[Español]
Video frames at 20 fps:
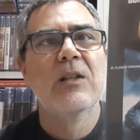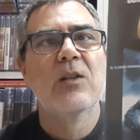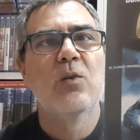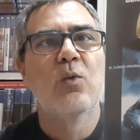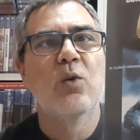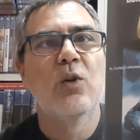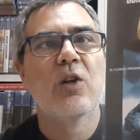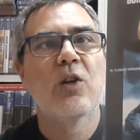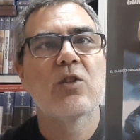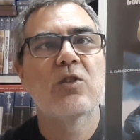
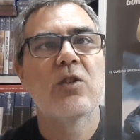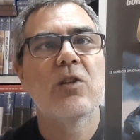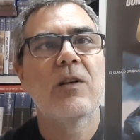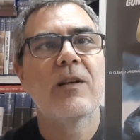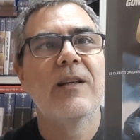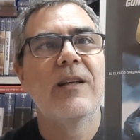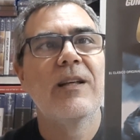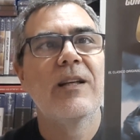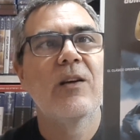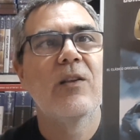curiosos,
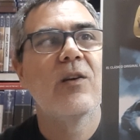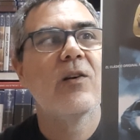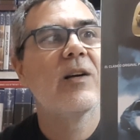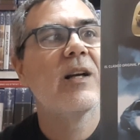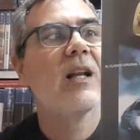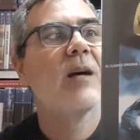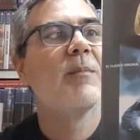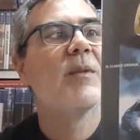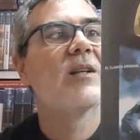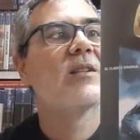y yo os digo
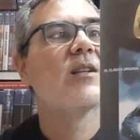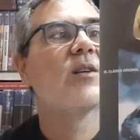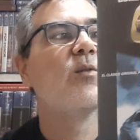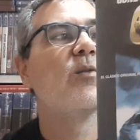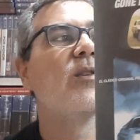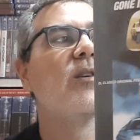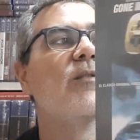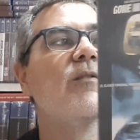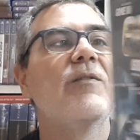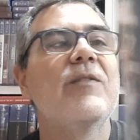que la
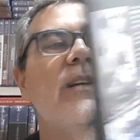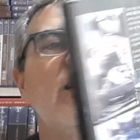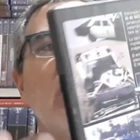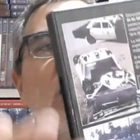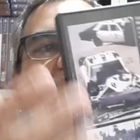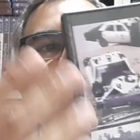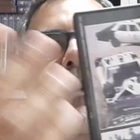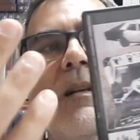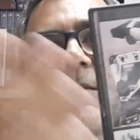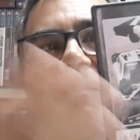persecución
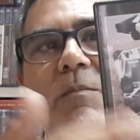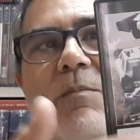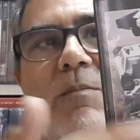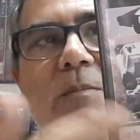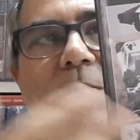final